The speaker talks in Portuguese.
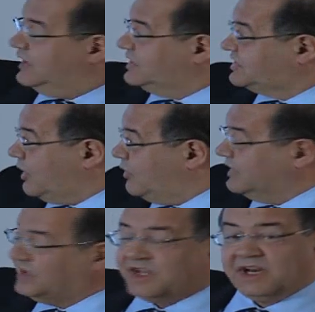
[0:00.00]
Estão
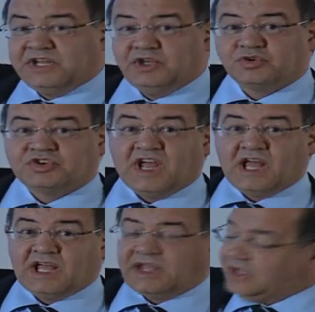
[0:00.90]
em declínio
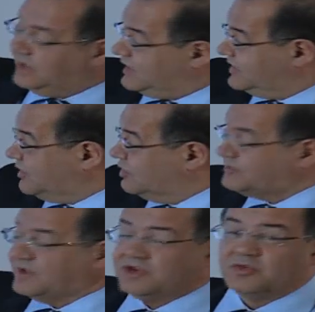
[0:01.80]
já em relação aos
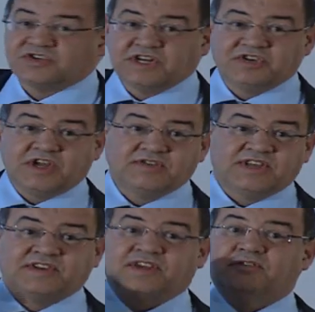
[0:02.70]
veículos ligeiros,
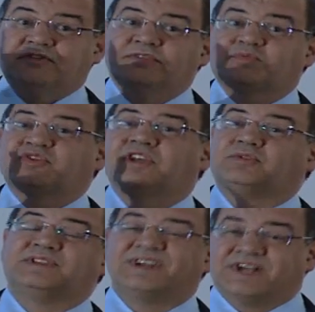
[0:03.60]
há cerca de 20%
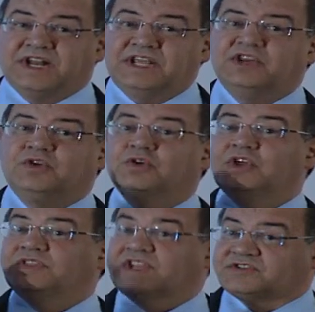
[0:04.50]
de declínio
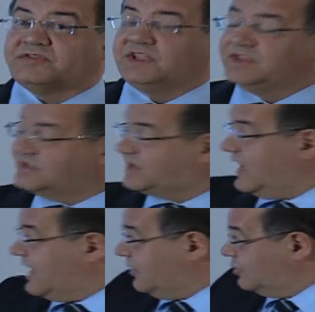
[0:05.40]
nas vendas de
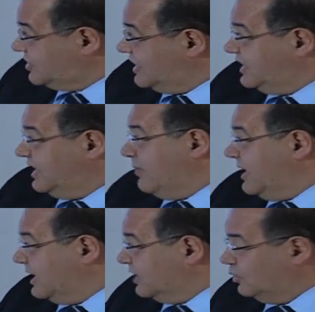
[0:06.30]
carros na
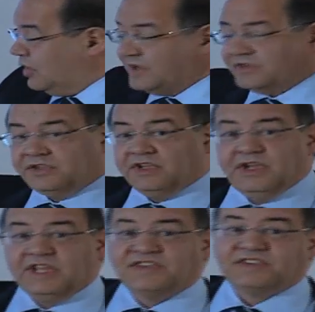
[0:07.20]
América do Norte.
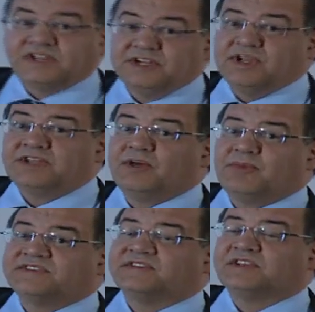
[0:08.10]
Esse declínio é ainda
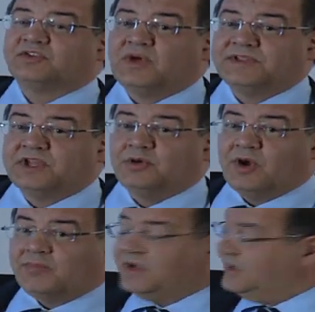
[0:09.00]
mais acentuado na
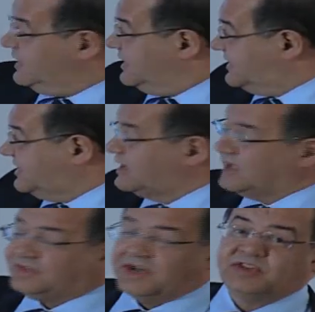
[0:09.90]
Europa,
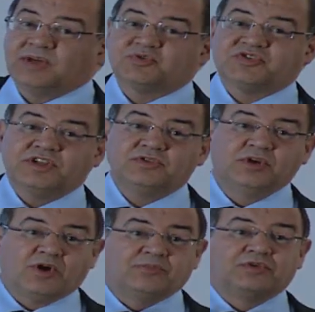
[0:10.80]
cerca de 30%.
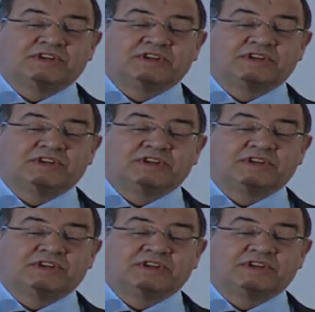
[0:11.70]
Na Europa